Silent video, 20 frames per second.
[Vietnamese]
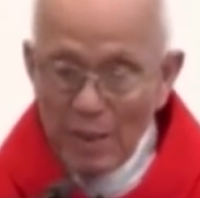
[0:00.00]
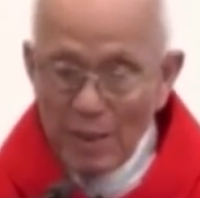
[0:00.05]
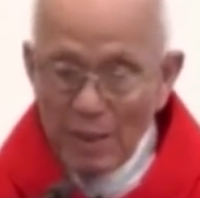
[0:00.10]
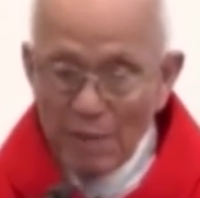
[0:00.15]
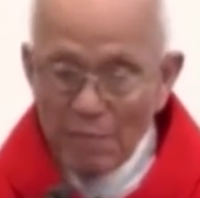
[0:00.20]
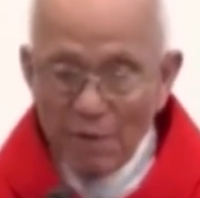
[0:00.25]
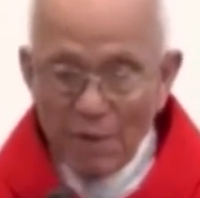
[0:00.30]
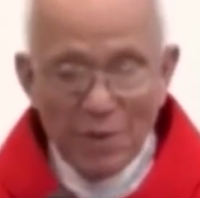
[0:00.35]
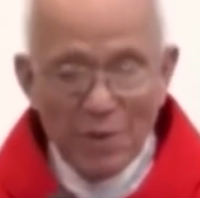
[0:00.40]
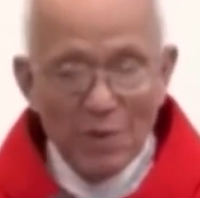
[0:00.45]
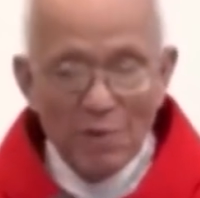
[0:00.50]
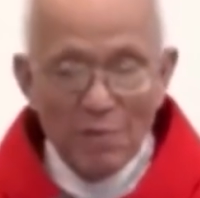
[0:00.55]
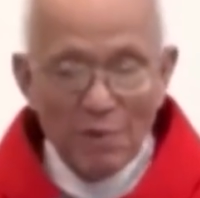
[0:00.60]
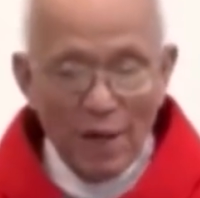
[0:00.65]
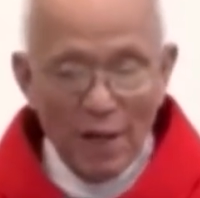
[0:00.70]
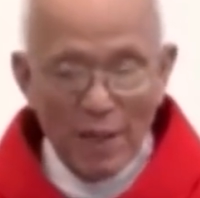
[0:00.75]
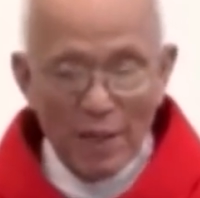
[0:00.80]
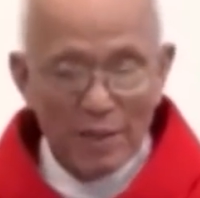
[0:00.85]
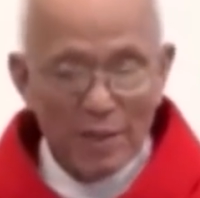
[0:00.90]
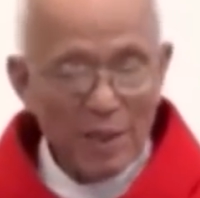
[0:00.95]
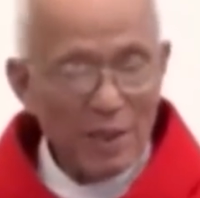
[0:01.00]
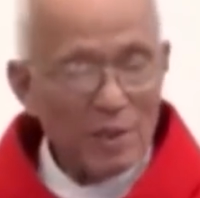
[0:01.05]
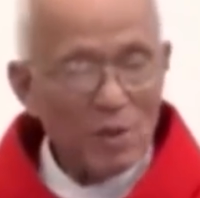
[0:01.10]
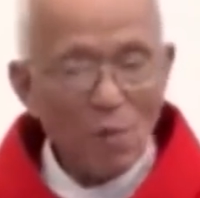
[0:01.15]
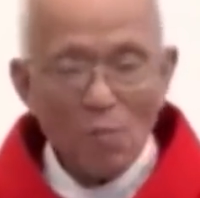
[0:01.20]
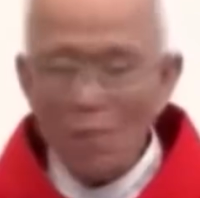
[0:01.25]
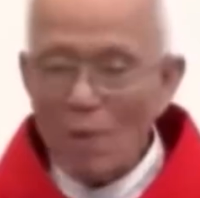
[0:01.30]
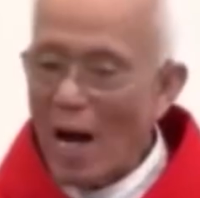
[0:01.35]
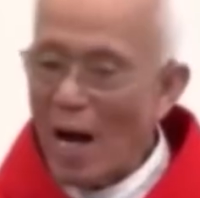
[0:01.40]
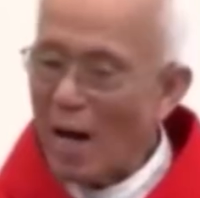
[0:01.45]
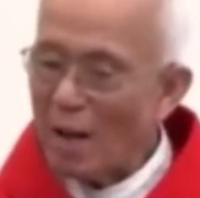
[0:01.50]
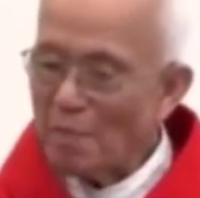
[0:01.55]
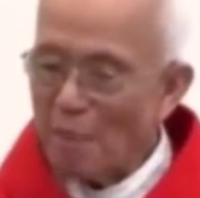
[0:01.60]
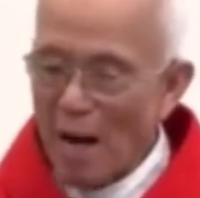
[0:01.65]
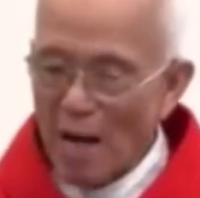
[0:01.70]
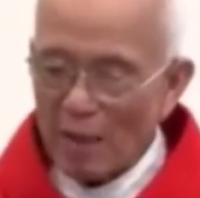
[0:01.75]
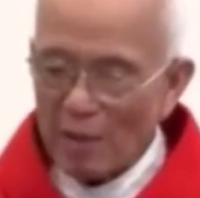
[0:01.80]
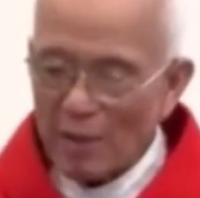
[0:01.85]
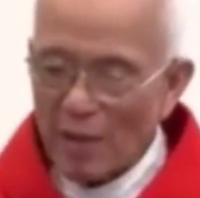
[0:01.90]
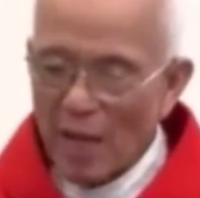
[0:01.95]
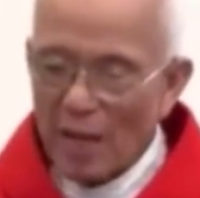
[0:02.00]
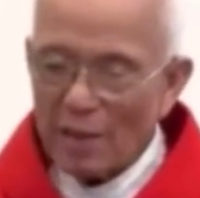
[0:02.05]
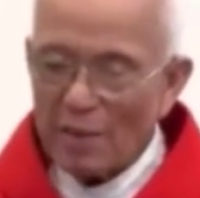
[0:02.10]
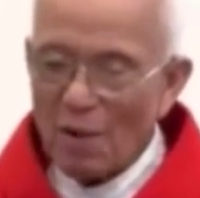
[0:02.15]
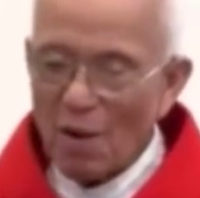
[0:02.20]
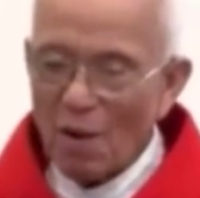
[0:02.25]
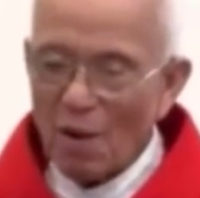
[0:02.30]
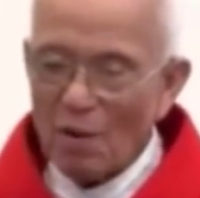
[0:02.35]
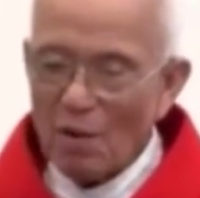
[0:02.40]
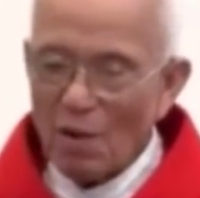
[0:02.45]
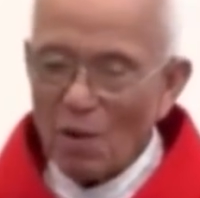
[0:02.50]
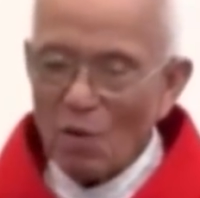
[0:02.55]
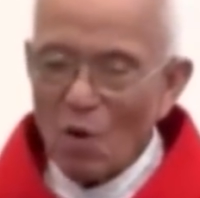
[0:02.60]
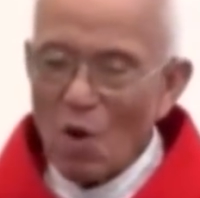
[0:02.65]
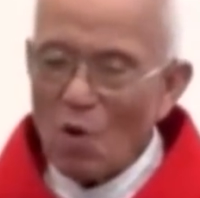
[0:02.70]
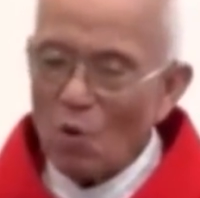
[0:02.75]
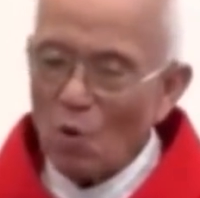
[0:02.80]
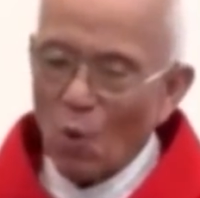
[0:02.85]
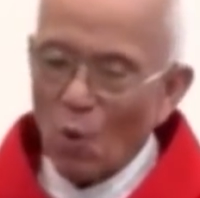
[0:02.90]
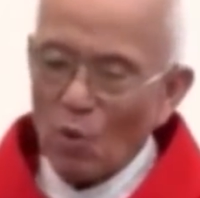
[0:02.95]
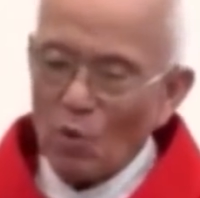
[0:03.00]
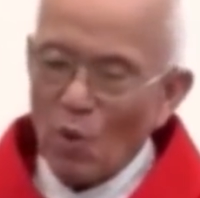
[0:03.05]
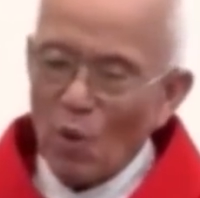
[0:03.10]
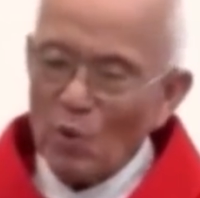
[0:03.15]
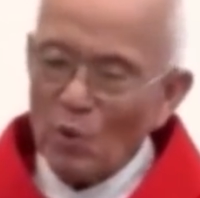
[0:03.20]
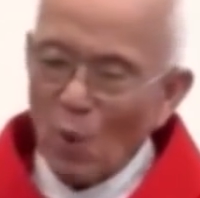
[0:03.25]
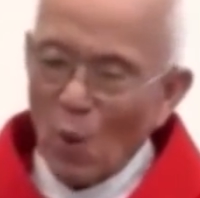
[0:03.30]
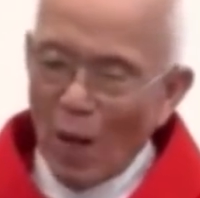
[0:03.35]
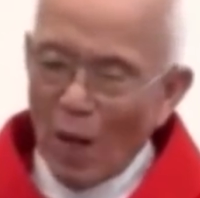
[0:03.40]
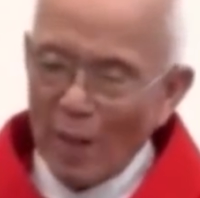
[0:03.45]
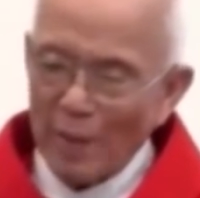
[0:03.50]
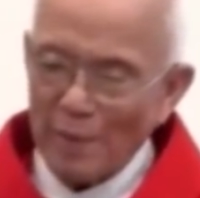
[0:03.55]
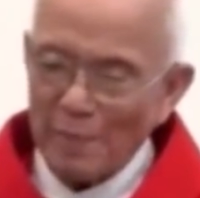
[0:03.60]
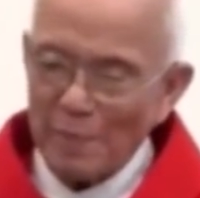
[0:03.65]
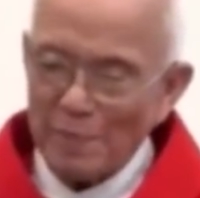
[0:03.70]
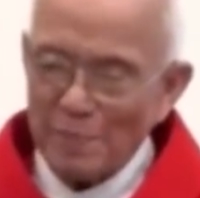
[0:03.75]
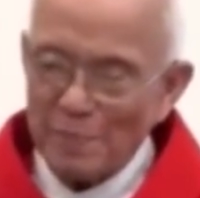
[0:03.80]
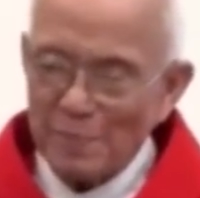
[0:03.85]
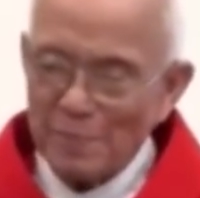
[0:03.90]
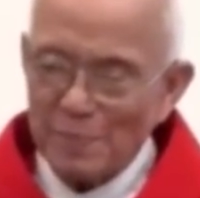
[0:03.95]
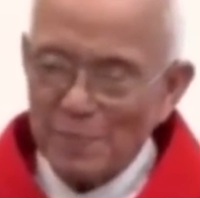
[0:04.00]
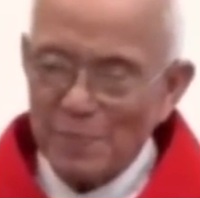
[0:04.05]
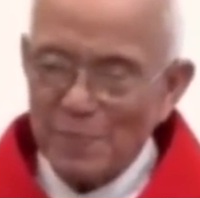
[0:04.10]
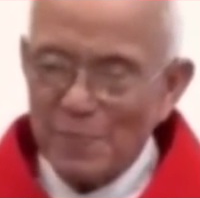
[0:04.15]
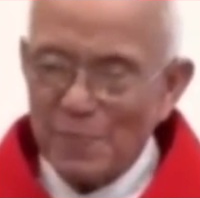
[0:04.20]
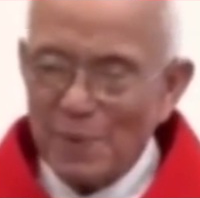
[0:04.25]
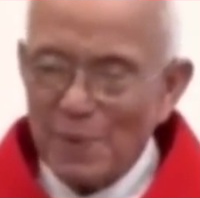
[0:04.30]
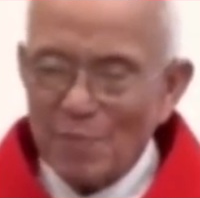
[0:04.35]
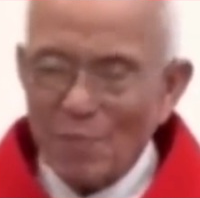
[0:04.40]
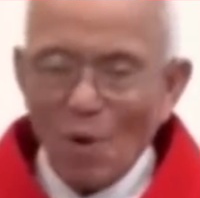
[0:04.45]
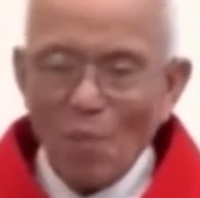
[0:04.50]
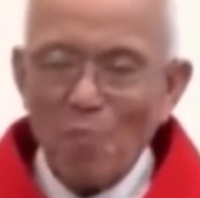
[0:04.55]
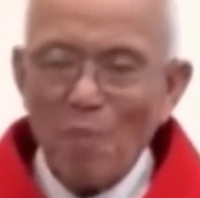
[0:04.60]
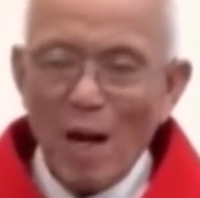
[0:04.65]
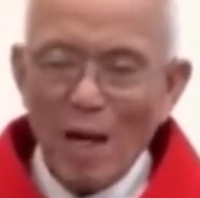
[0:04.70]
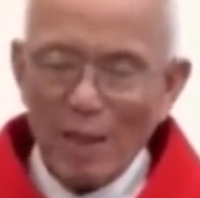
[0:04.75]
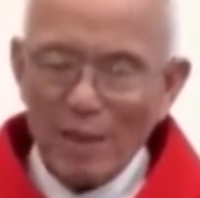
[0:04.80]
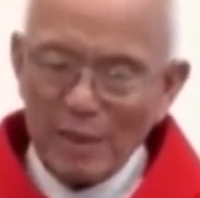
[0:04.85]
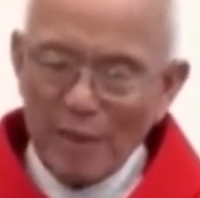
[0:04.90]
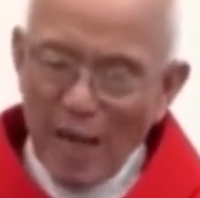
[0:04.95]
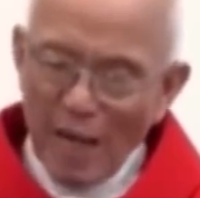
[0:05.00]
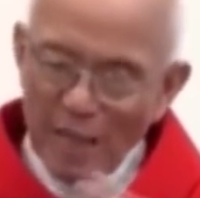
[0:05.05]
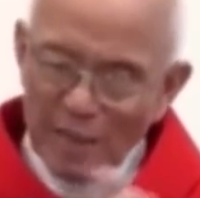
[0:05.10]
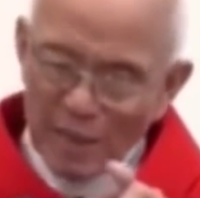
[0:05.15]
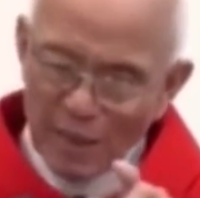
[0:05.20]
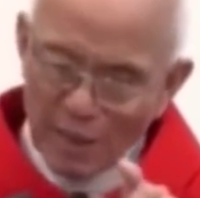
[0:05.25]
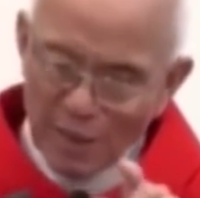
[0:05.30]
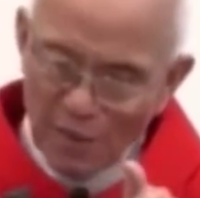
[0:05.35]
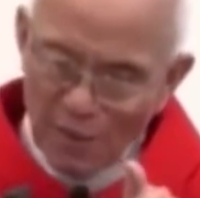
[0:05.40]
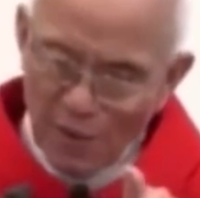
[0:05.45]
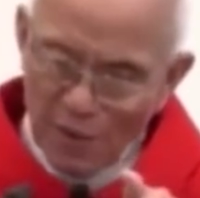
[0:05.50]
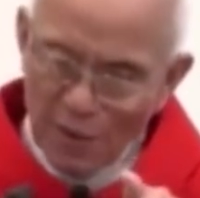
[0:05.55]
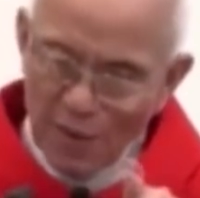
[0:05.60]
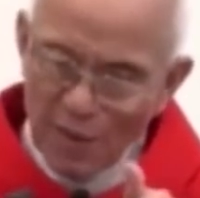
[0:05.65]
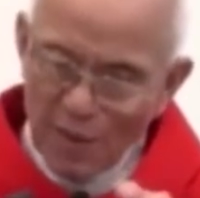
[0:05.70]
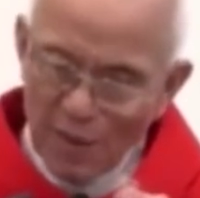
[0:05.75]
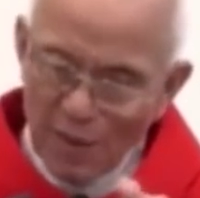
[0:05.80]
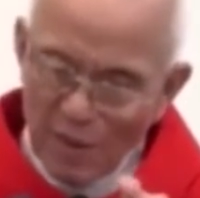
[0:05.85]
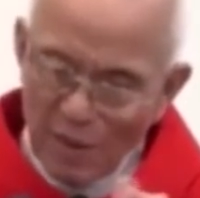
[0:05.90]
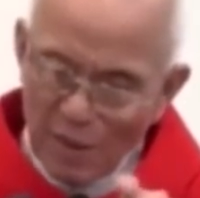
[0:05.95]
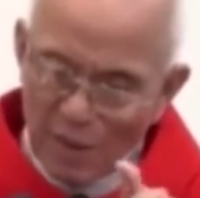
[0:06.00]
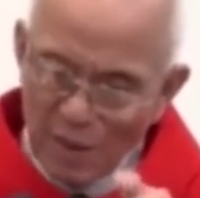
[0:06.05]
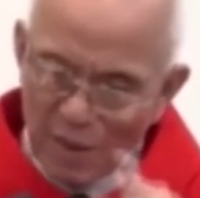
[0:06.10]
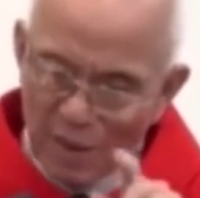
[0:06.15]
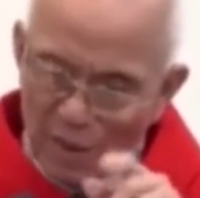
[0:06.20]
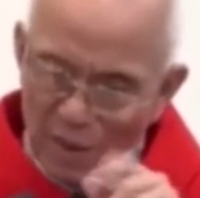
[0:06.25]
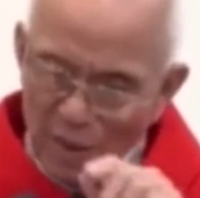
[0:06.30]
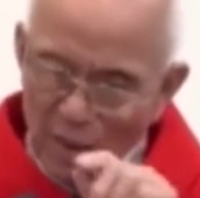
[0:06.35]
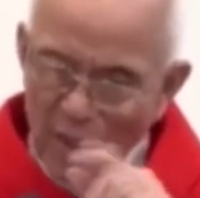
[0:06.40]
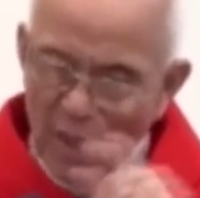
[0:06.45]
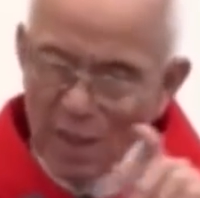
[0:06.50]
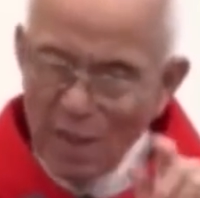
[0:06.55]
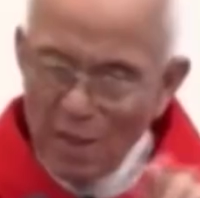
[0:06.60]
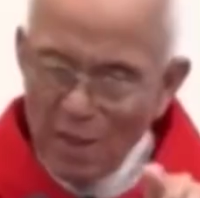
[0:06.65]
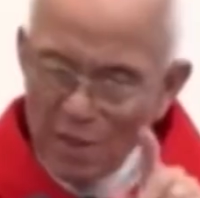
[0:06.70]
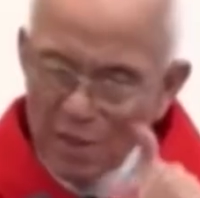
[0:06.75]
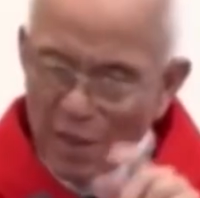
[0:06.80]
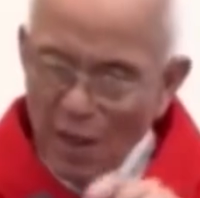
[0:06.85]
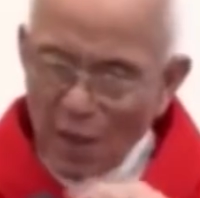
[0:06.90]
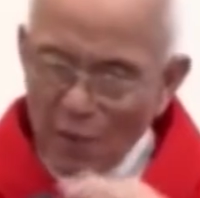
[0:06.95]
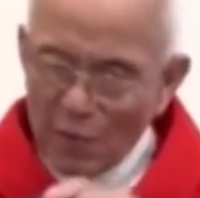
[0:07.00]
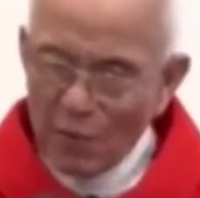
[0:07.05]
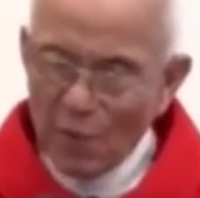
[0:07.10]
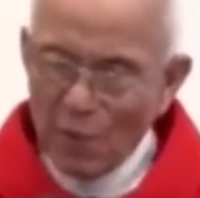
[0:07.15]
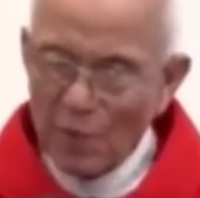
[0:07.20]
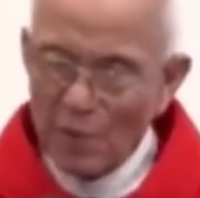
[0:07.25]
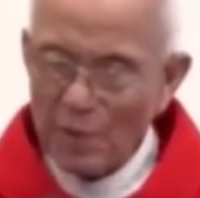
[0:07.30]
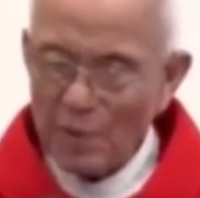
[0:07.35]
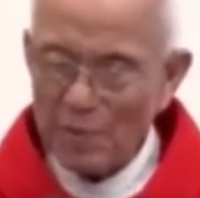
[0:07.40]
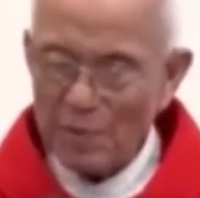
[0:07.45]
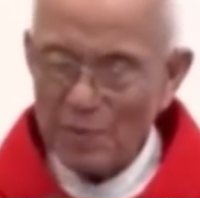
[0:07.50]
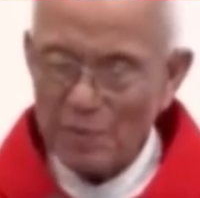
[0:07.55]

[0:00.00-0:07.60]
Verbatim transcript: Và như vậy thì trong hai bàn tay đó nó có cuộc đối thoại. Một bàn tay thì nói, anh đi theo tôi.